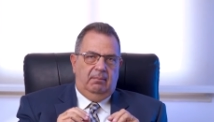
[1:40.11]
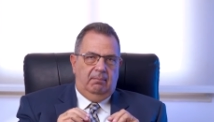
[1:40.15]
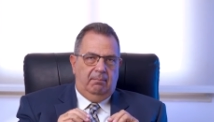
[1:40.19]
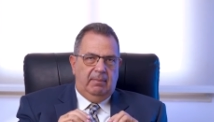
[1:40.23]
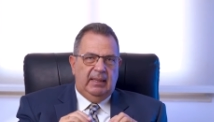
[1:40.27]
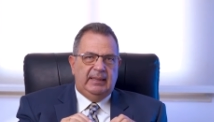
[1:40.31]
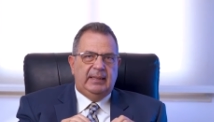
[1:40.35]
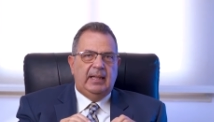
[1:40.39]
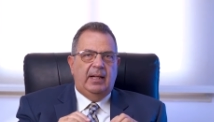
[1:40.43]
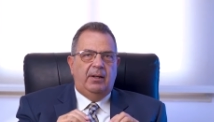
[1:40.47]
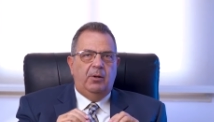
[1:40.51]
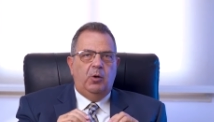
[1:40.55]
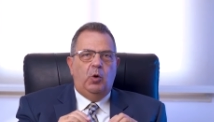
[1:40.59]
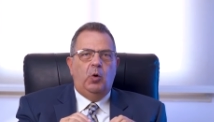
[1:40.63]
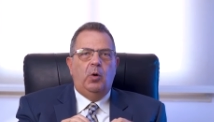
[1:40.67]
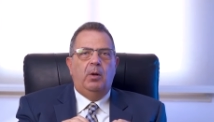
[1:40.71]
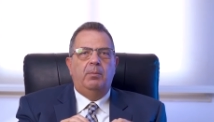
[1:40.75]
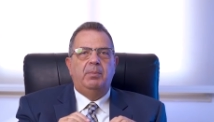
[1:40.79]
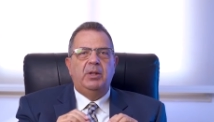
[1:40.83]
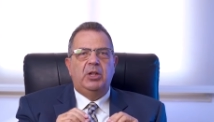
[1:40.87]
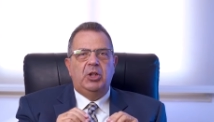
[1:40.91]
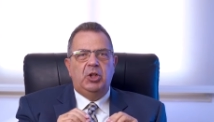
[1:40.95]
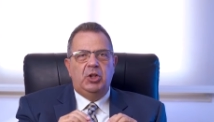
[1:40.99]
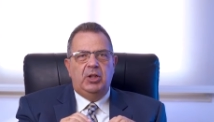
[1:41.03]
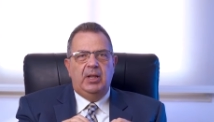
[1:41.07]
بدا ان هو
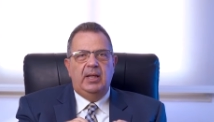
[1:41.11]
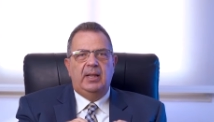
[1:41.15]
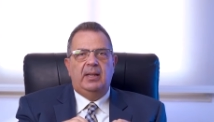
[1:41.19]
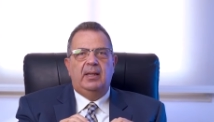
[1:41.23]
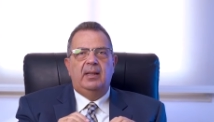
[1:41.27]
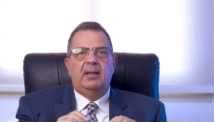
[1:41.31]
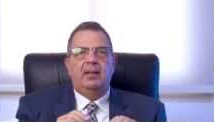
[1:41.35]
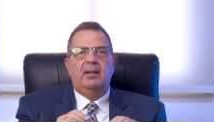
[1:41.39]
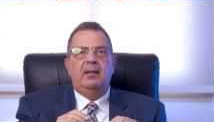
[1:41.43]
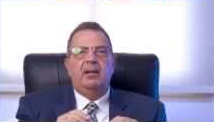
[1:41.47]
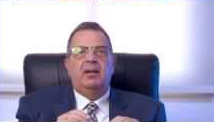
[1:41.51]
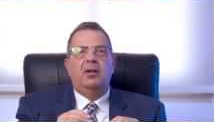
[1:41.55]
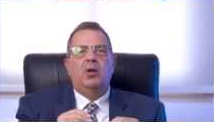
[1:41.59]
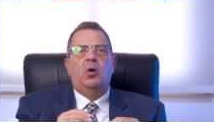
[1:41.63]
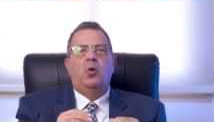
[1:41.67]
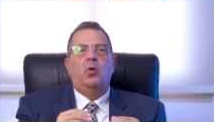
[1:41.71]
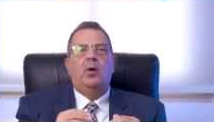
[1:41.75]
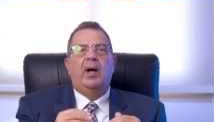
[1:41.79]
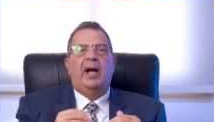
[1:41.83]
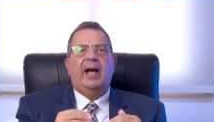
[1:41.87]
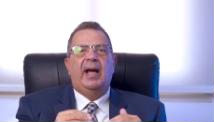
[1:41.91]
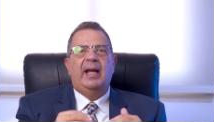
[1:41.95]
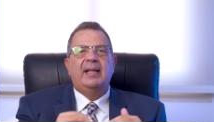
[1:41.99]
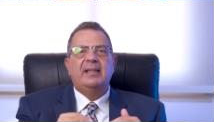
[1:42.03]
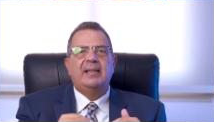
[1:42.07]
بيشتكي ان
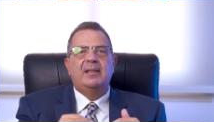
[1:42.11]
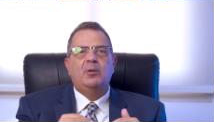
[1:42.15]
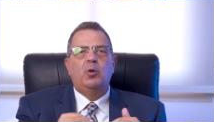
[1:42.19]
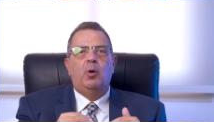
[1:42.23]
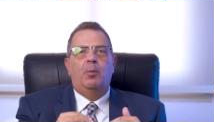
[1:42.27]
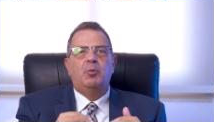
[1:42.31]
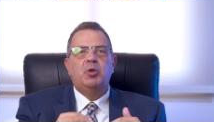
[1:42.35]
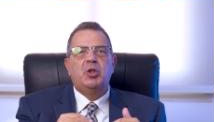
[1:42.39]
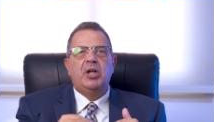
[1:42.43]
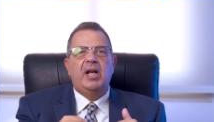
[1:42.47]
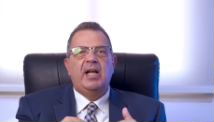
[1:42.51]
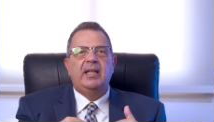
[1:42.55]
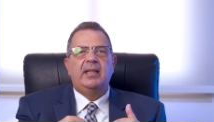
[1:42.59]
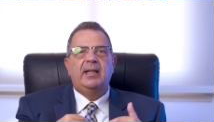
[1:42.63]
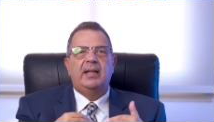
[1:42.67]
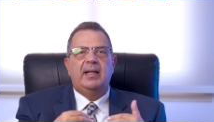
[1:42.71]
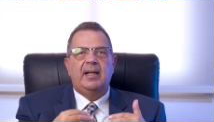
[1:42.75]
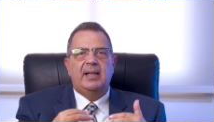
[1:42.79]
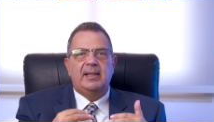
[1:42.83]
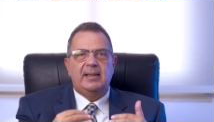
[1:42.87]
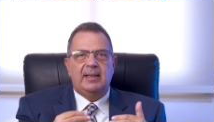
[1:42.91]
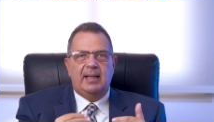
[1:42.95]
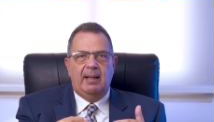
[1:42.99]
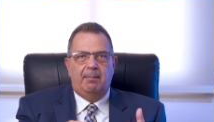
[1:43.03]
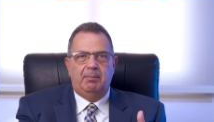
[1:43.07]
هو حاسس ان هو مش قادر
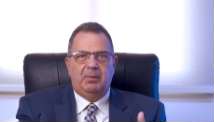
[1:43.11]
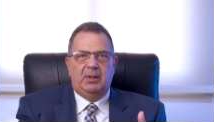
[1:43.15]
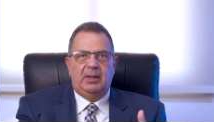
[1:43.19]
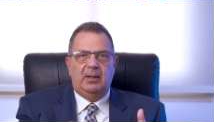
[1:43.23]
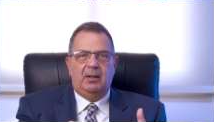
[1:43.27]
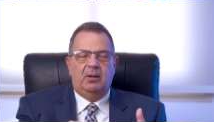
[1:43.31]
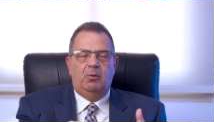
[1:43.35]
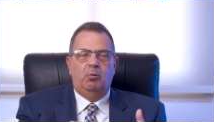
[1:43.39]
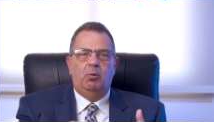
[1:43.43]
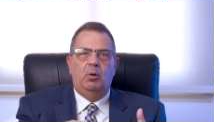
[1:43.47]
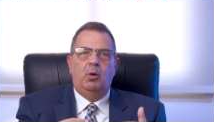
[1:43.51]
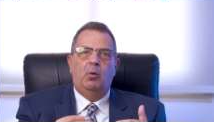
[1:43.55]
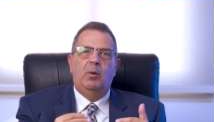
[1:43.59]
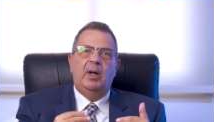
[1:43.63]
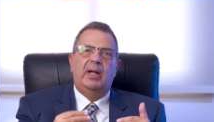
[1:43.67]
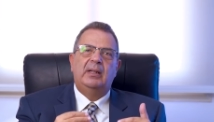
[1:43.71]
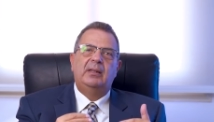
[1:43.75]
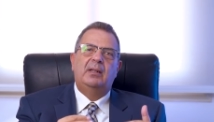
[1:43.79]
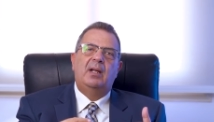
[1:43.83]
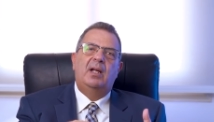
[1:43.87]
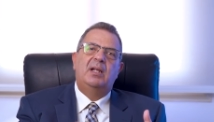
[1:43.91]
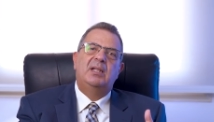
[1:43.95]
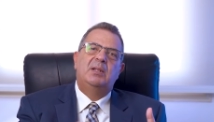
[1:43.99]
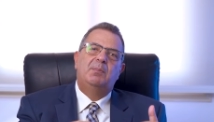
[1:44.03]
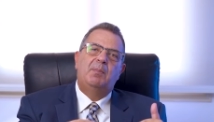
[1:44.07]
يستمتع
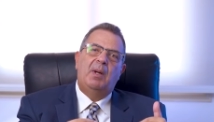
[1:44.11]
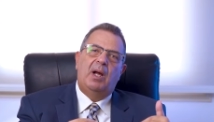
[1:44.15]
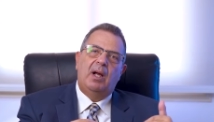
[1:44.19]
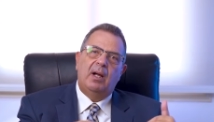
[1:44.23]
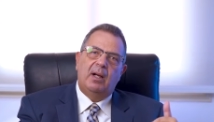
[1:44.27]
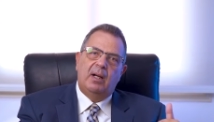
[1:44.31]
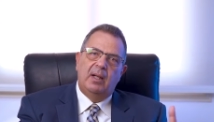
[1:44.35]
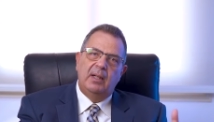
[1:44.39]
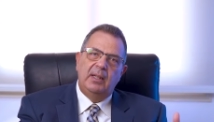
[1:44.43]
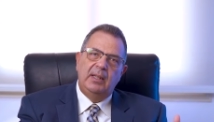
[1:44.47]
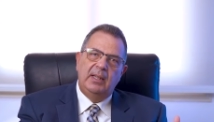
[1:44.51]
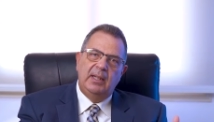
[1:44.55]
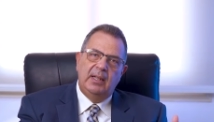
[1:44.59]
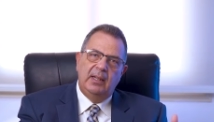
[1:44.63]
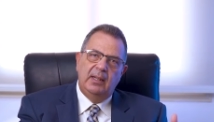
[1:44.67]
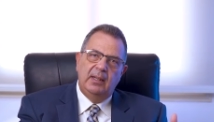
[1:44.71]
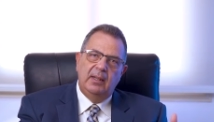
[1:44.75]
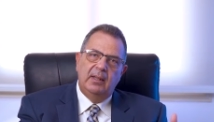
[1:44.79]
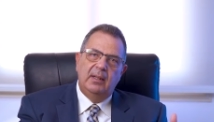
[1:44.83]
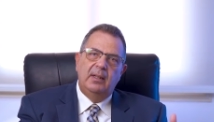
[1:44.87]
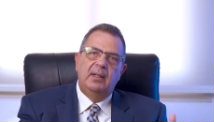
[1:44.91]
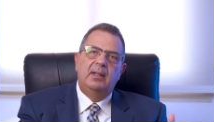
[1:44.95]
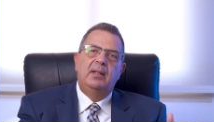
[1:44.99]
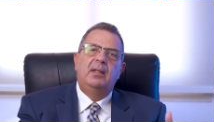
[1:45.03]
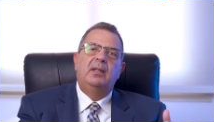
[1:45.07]
والوقت اصبح قليل
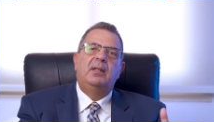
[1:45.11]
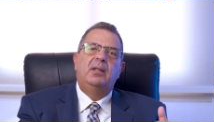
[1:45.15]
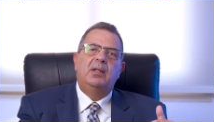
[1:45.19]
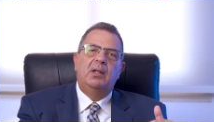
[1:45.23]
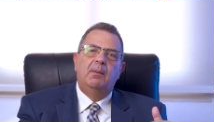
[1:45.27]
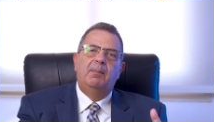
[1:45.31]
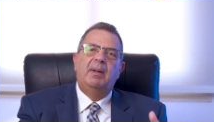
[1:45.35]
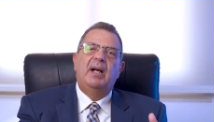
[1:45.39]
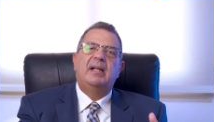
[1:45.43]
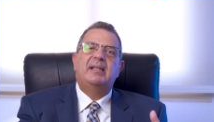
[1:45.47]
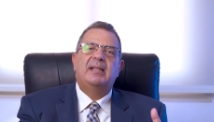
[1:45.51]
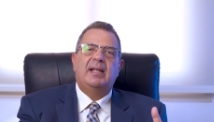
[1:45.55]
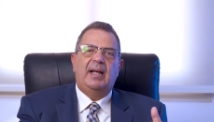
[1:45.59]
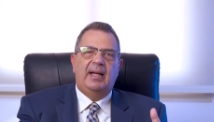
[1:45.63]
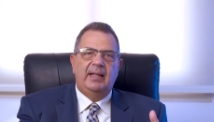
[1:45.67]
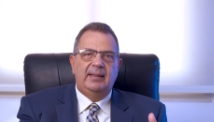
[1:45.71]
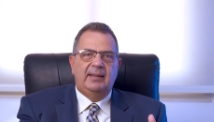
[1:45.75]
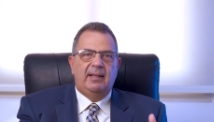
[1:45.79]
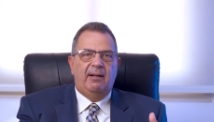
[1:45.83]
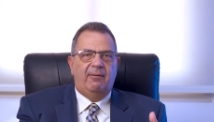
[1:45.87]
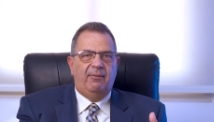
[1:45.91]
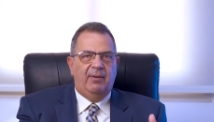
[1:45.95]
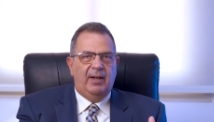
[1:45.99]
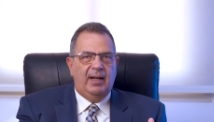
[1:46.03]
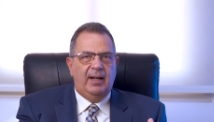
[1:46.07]
يبقى
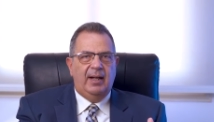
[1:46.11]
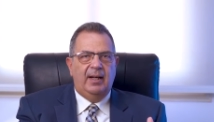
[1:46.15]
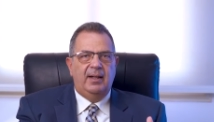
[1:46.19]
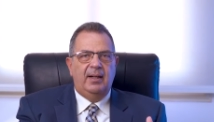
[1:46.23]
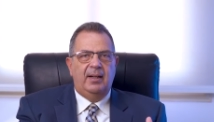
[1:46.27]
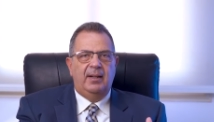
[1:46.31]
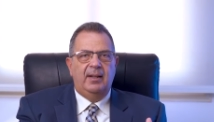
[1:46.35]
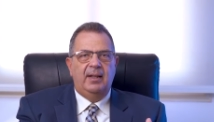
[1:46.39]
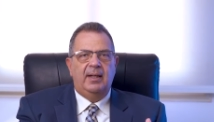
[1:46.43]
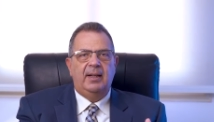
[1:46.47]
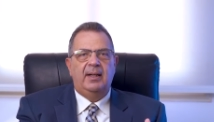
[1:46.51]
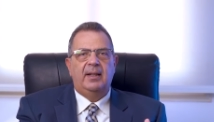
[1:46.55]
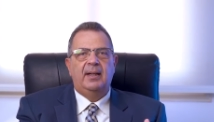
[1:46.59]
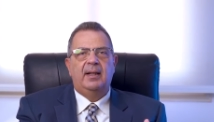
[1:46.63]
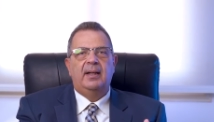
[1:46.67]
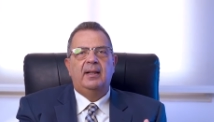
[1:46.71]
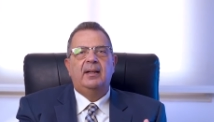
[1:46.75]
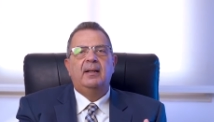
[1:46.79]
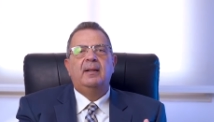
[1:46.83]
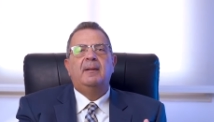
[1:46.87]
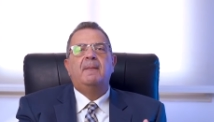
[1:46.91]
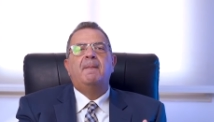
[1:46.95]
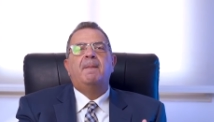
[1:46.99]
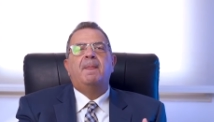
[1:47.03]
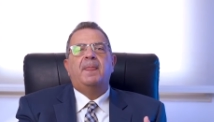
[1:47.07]
ساعتها فعلا ان احنا
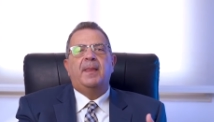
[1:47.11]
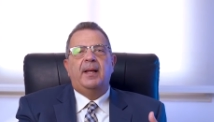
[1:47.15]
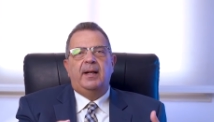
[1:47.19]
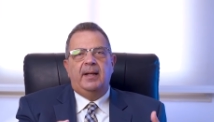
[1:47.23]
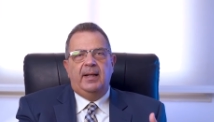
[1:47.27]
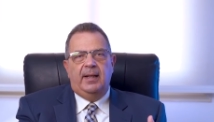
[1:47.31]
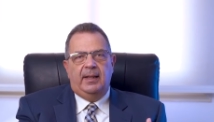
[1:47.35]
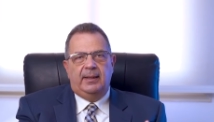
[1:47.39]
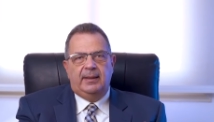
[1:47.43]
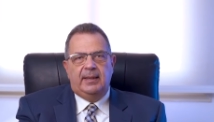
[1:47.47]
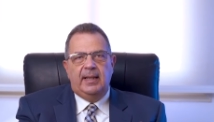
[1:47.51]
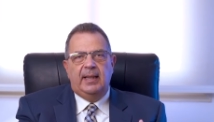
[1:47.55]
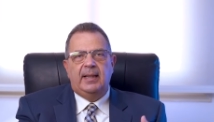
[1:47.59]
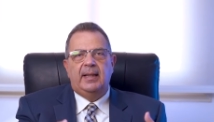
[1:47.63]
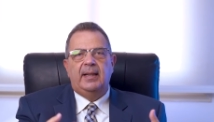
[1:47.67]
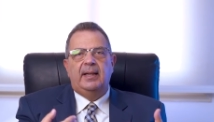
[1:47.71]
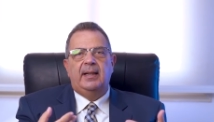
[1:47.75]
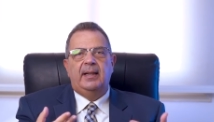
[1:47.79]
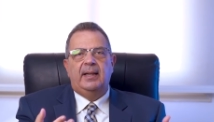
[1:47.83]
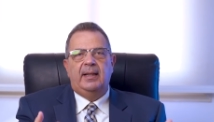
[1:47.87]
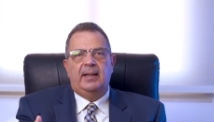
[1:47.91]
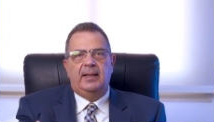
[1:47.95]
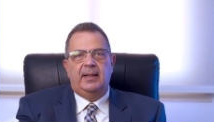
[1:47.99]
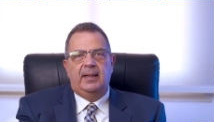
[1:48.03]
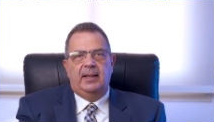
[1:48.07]
نحتاج
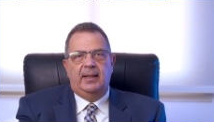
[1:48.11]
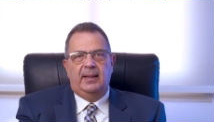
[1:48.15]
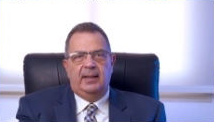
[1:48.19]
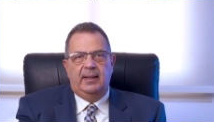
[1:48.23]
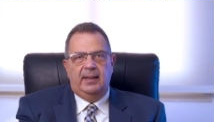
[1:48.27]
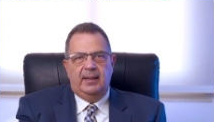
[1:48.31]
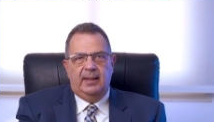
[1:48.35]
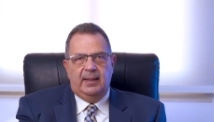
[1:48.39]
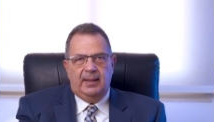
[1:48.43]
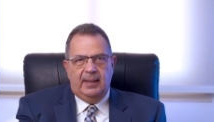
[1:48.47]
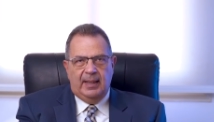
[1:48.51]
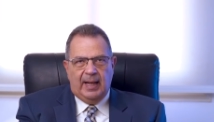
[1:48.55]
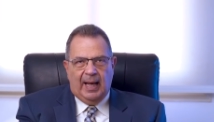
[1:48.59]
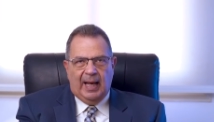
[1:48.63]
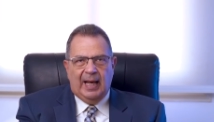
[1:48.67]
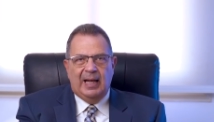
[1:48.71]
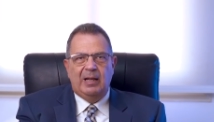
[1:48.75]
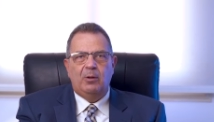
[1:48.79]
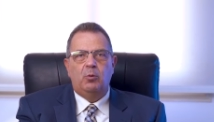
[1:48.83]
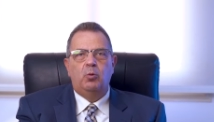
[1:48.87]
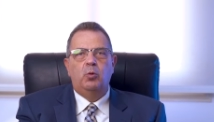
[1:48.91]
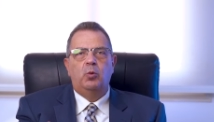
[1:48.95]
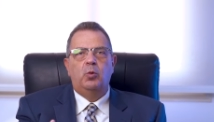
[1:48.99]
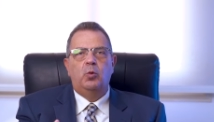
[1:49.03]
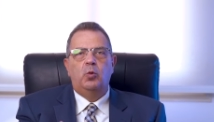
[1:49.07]
ان احنا
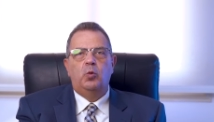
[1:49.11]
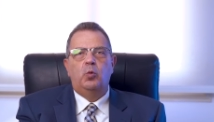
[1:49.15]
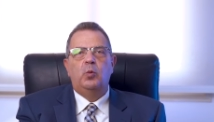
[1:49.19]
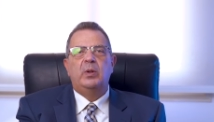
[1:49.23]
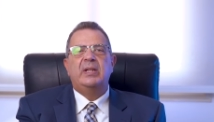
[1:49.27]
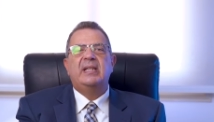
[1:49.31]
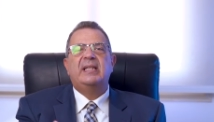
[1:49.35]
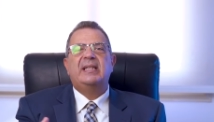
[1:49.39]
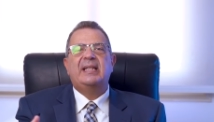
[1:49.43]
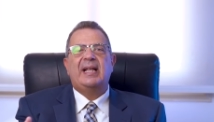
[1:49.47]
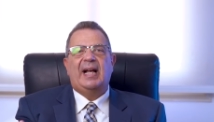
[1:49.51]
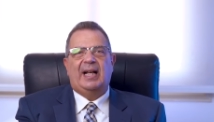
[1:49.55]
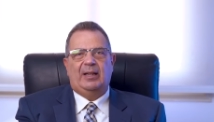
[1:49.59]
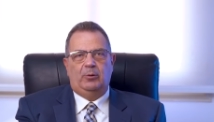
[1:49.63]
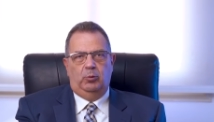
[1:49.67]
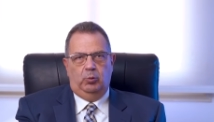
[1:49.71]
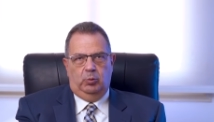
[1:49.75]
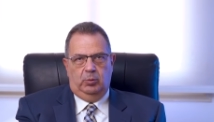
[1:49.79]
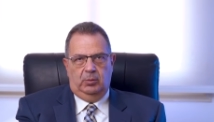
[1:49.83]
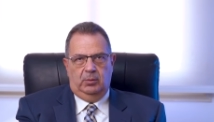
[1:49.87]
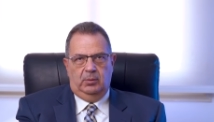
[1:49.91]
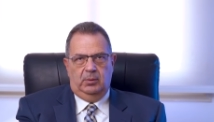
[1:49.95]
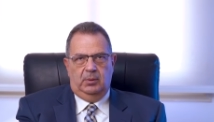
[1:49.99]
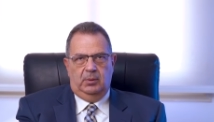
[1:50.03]
نعالجه ونساعده